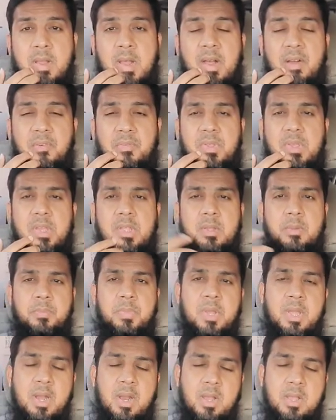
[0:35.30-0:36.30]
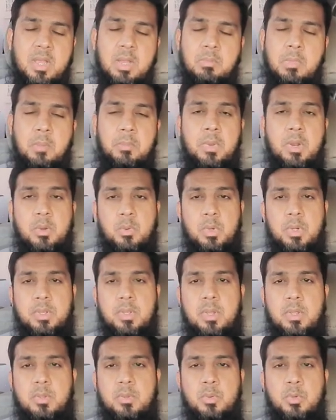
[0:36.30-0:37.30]
आप ये जब इराक़ का मामला हुआ
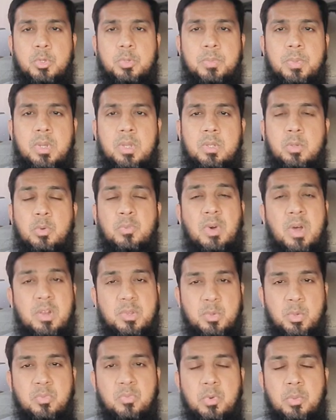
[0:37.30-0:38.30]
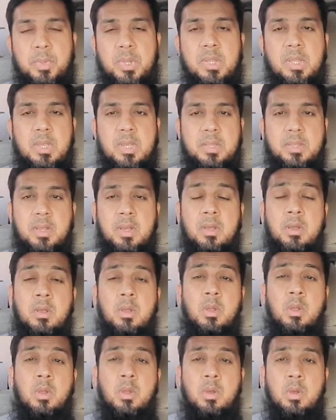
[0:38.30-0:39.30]
था जो उसमें जो वार जोन वो बन गया था
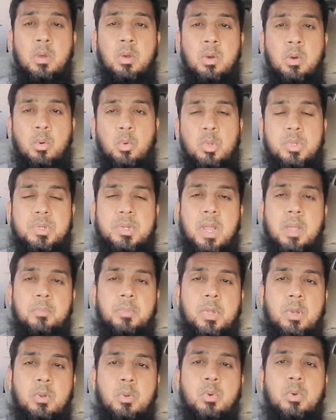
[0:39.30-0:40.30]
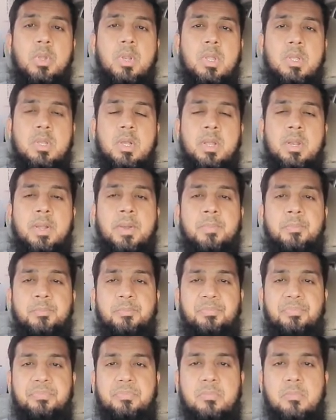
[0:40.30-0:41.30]
उस टाइम पे लोगों ने जाना
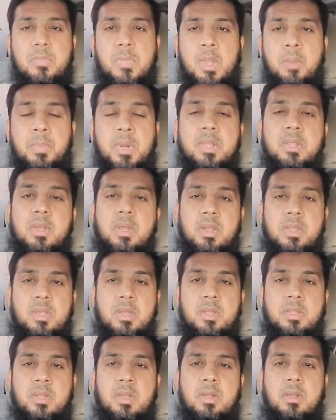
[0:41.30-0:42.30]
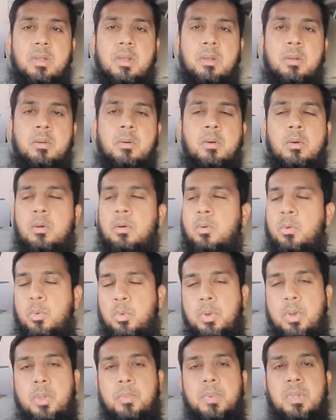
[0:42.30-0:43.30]
बंद कर दिया था
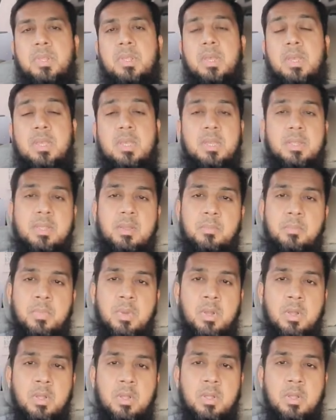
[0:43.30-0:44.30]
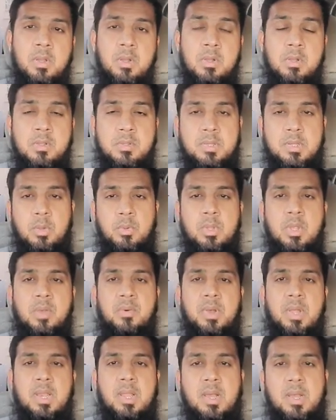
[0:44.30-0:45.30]
उन्होंने बंद क्या किया था सऊदिया
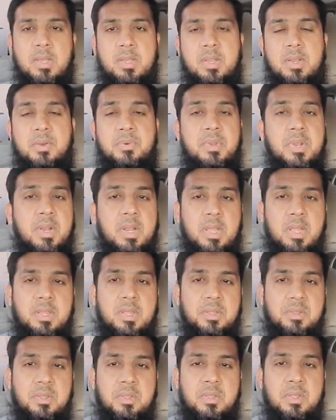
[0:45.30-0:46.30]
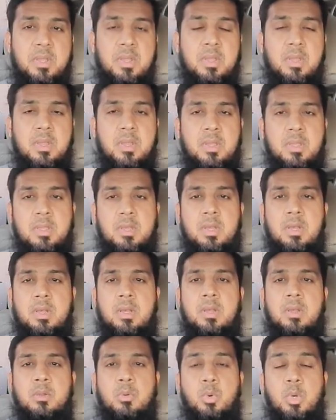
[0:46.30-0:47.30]
वाले आगे एंट्री नहीं देते थे या
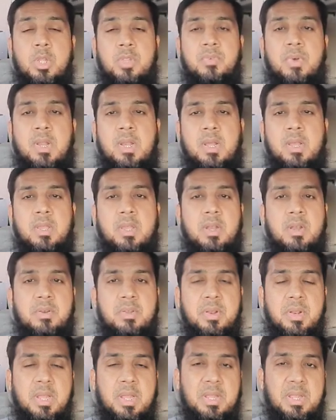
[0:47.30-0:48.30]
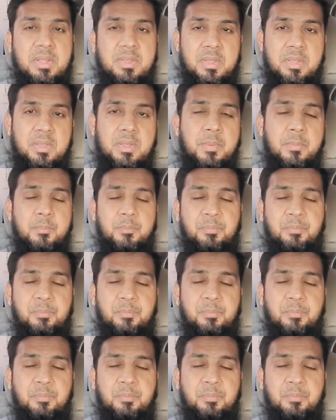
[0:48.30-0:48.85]
कोइत वाले आगे एंट्री नहीं देते थे